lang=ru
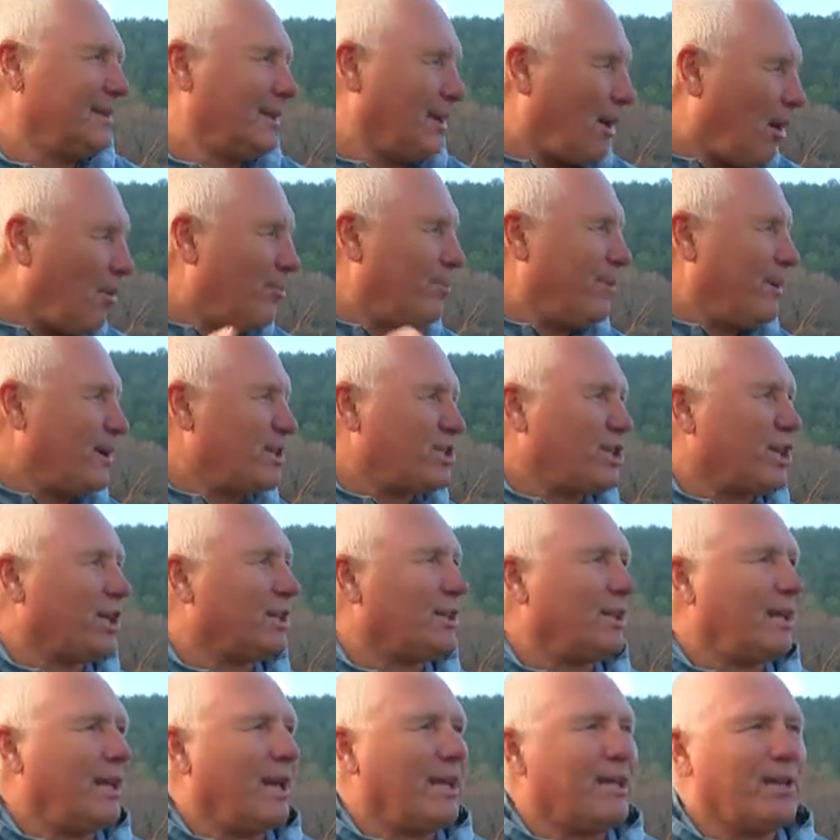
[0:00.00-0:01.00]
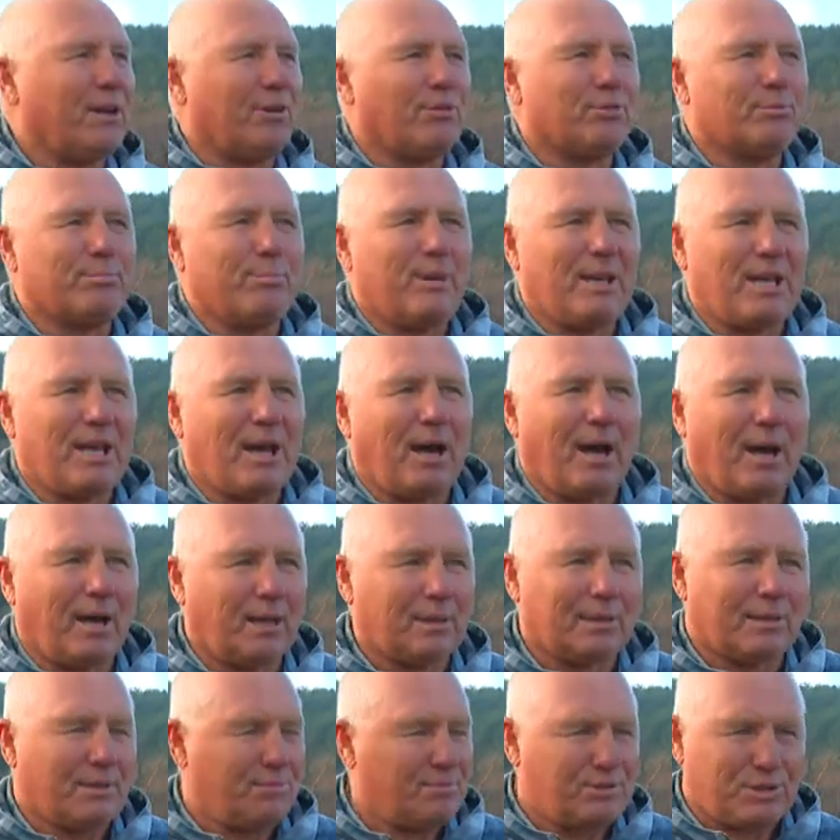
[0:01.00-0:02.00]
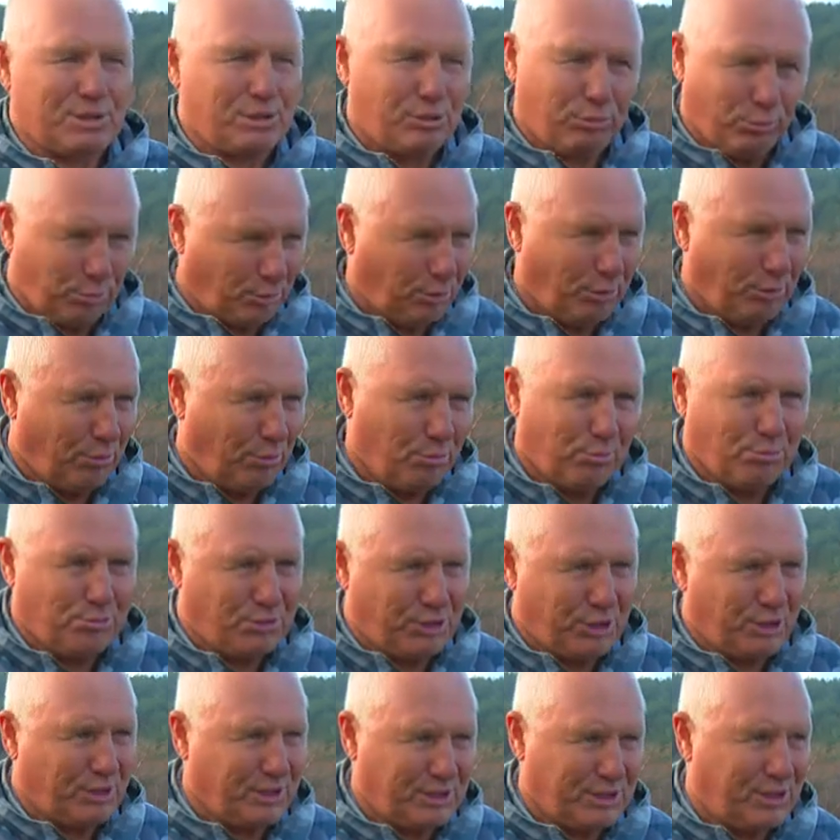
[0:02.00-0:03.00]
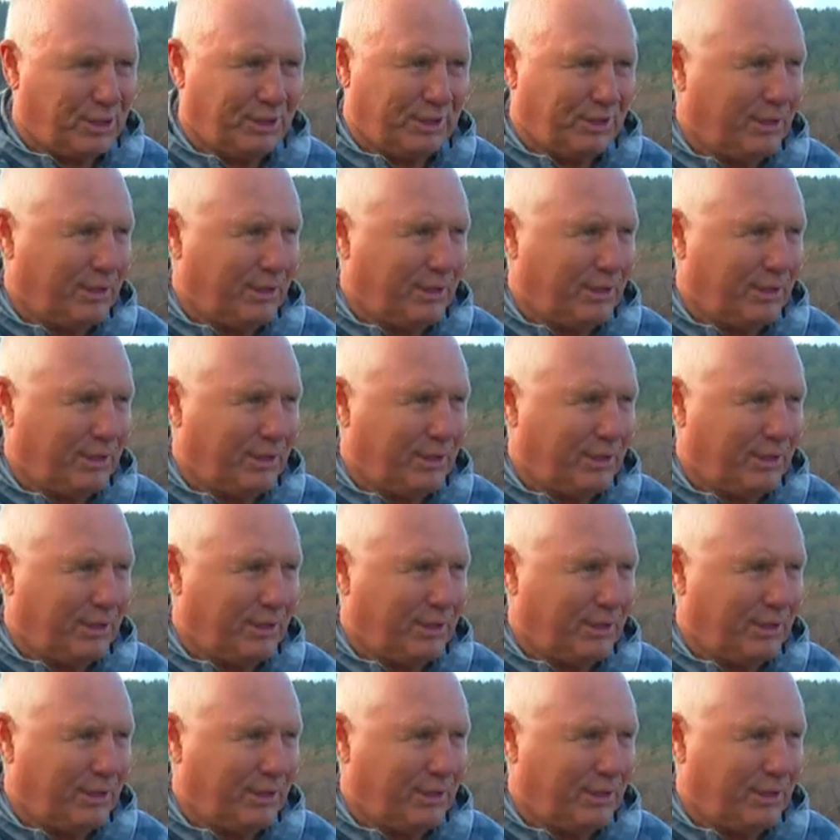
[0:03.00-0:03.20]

Там впечатление у меня отовсюду, куча.